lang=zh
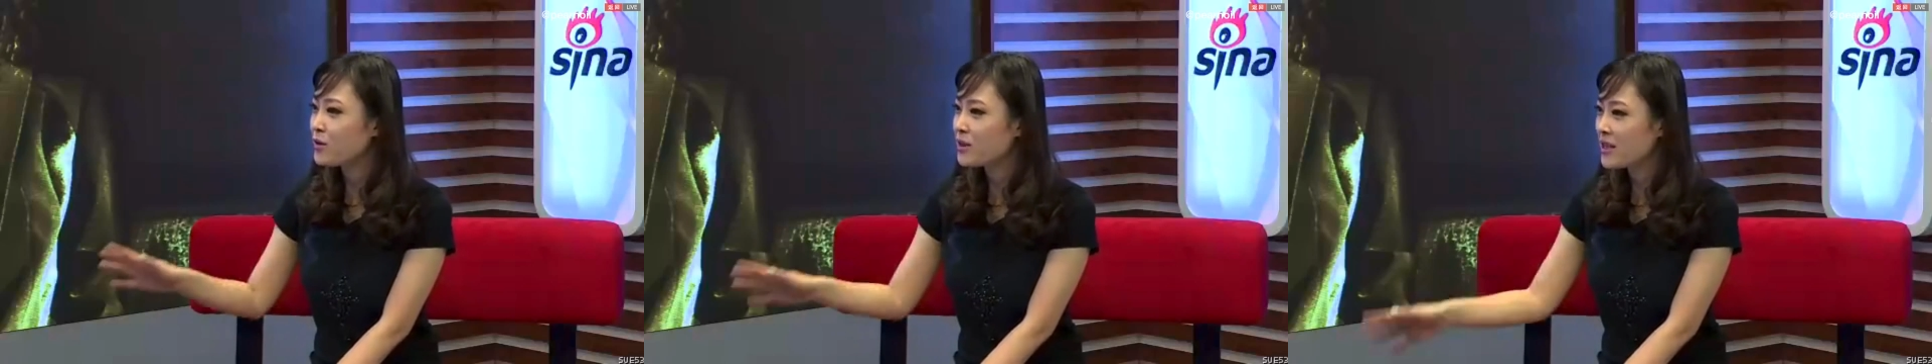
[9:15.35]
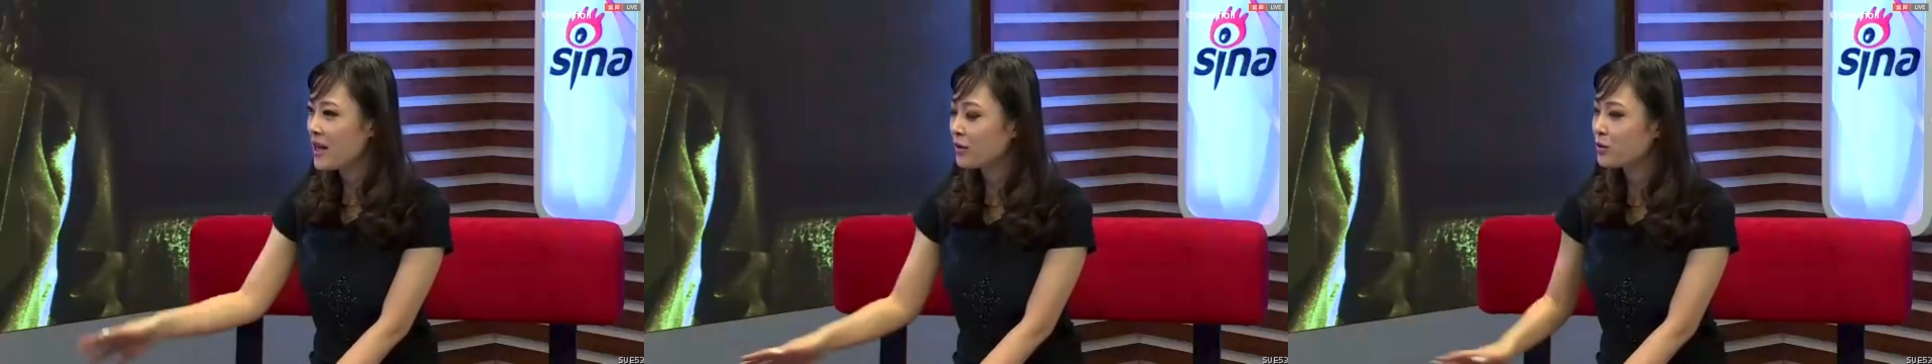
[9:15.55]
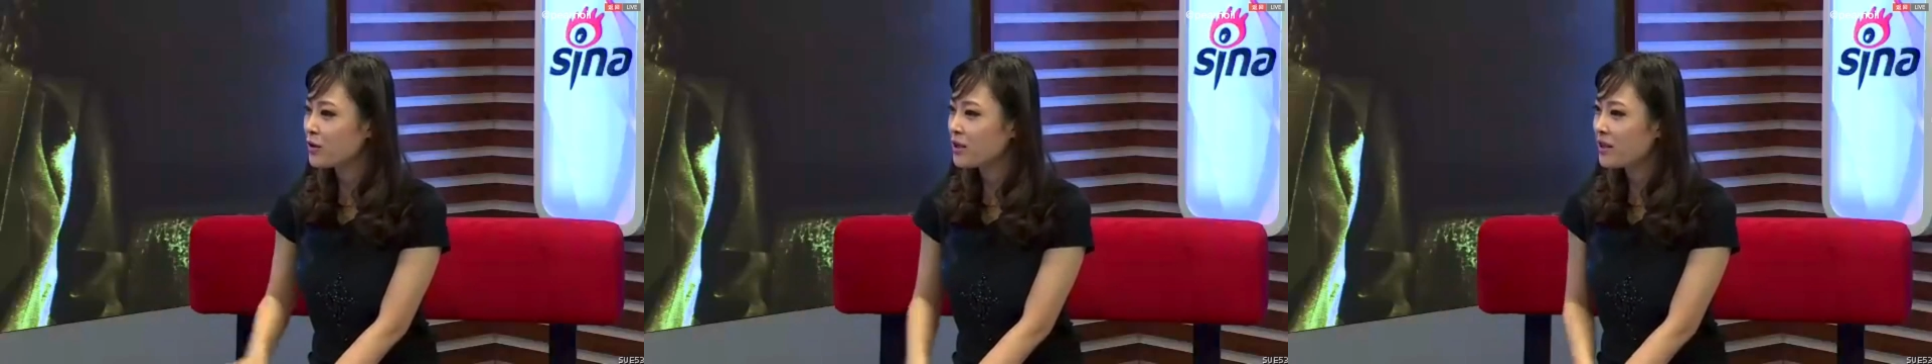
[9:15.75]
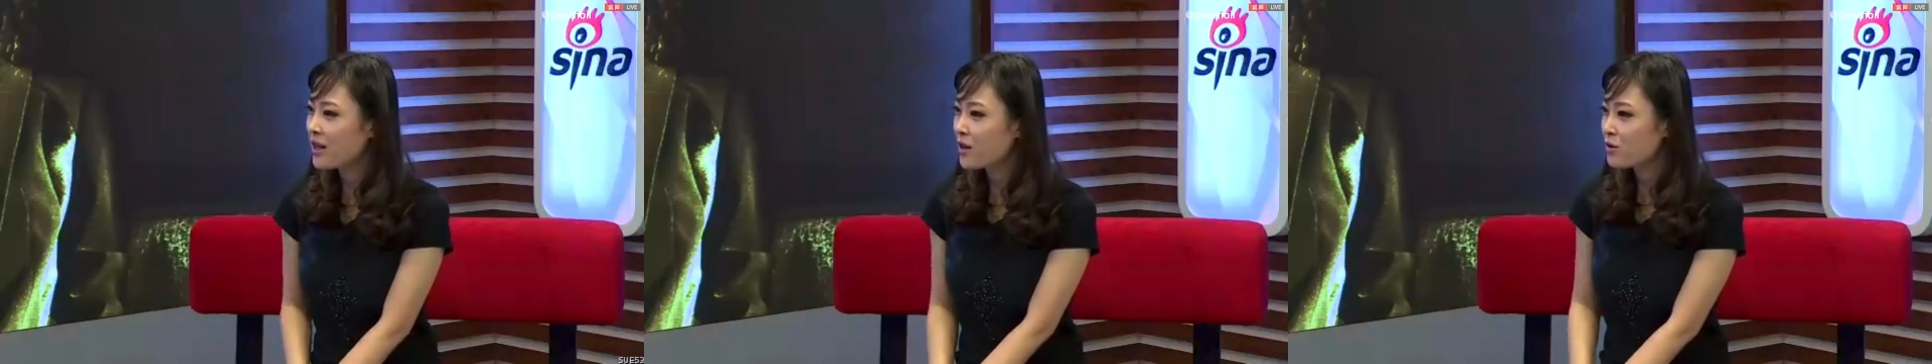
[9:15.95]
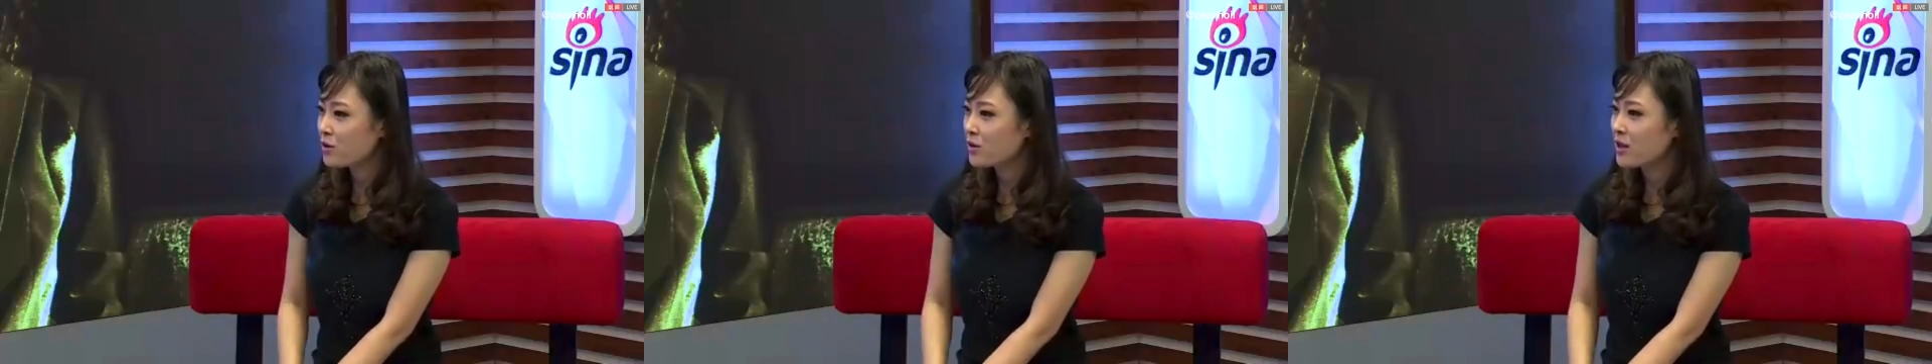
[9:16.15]
想去跟
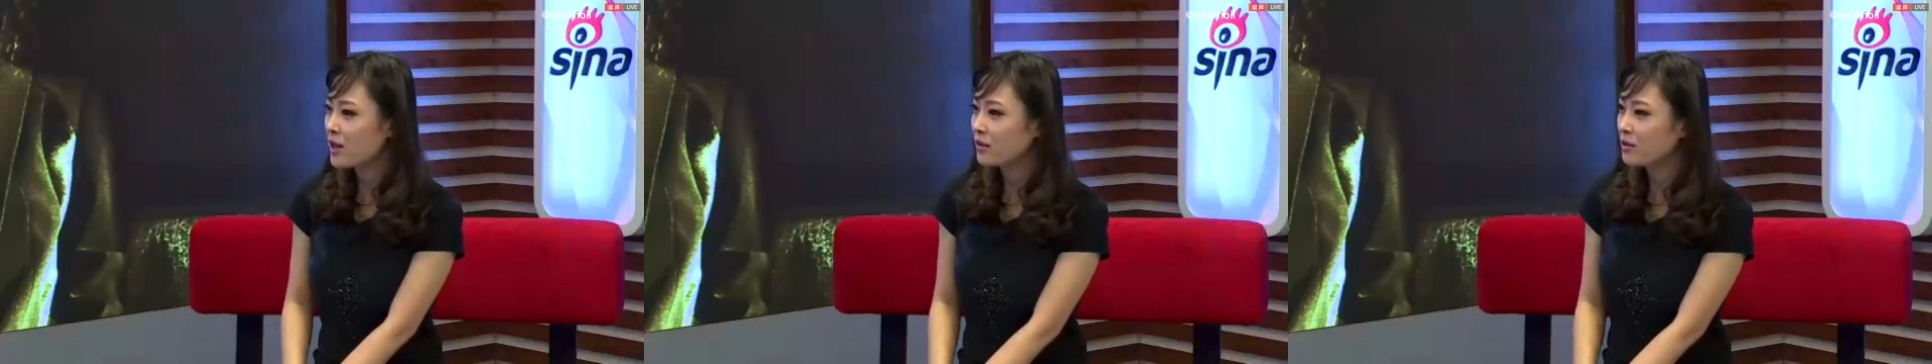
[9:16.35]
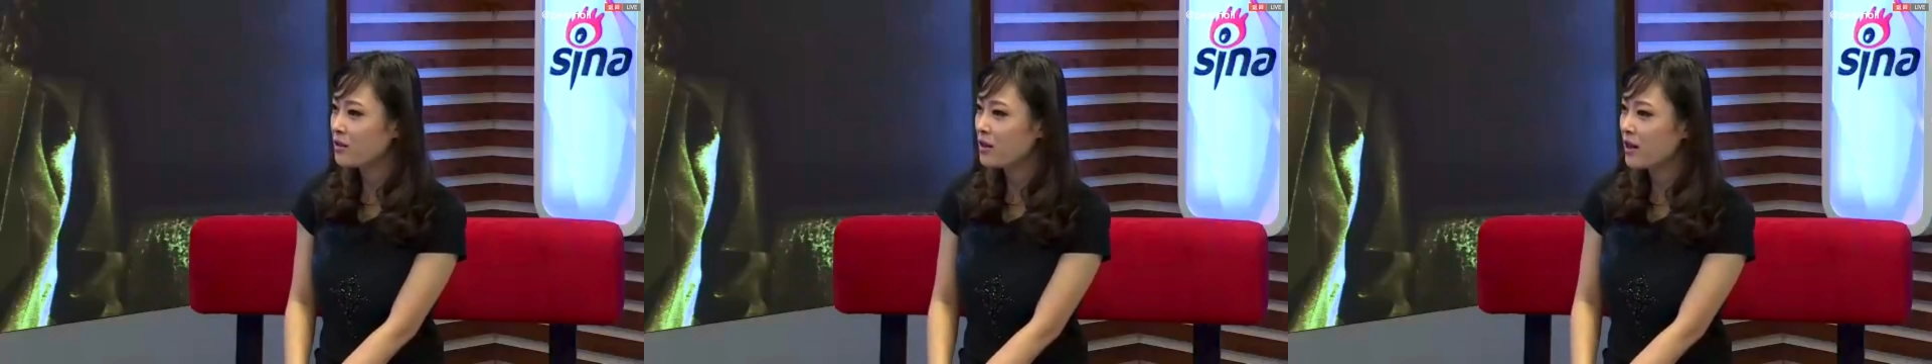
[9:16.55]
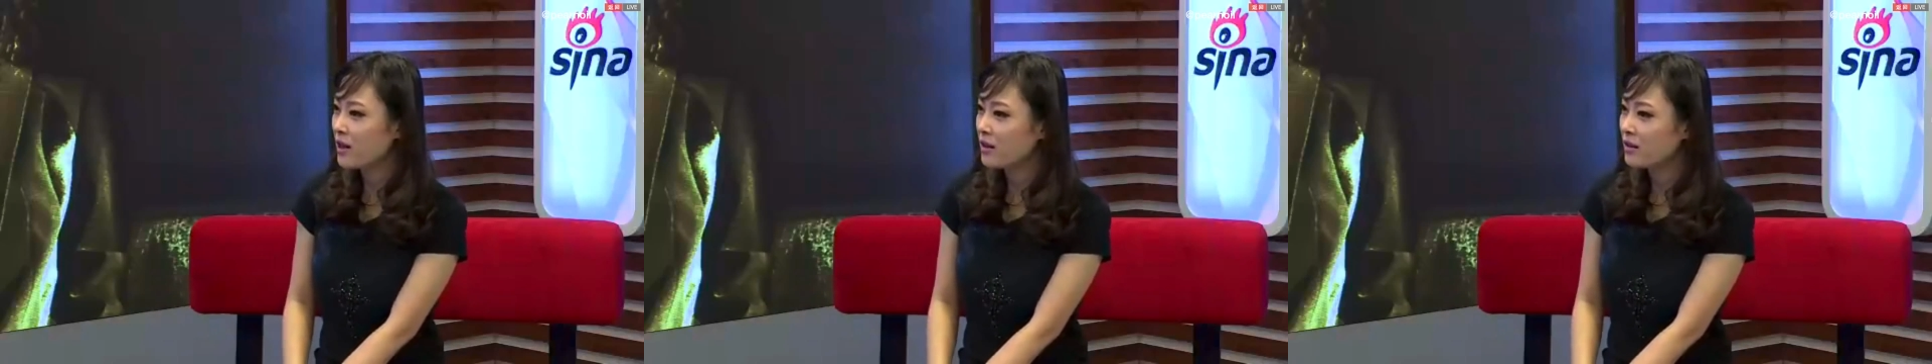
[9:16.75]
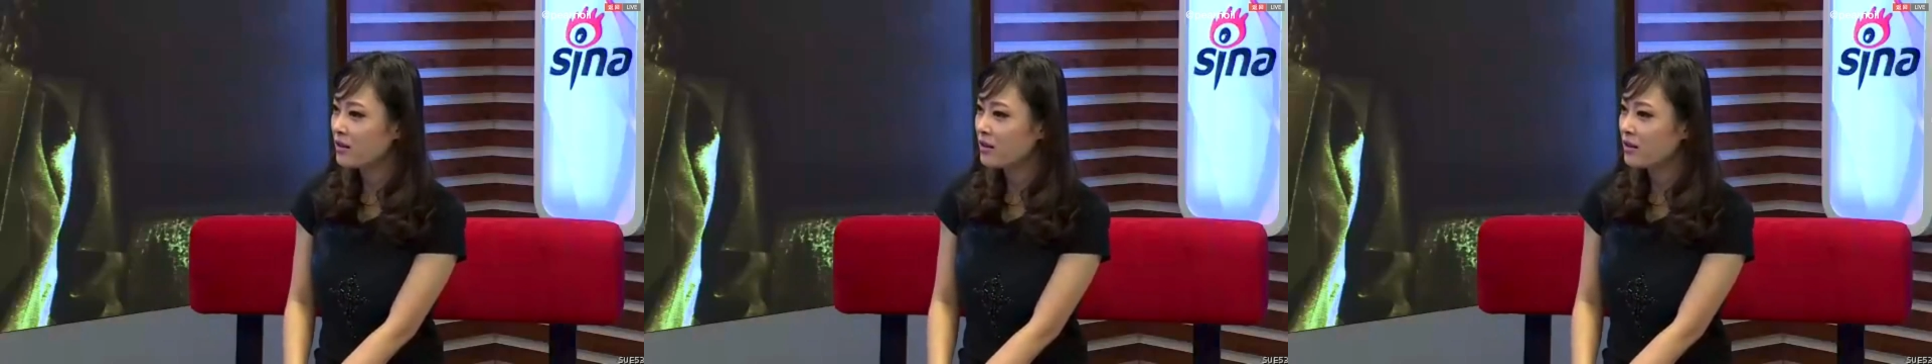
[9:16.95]
他说这样的话，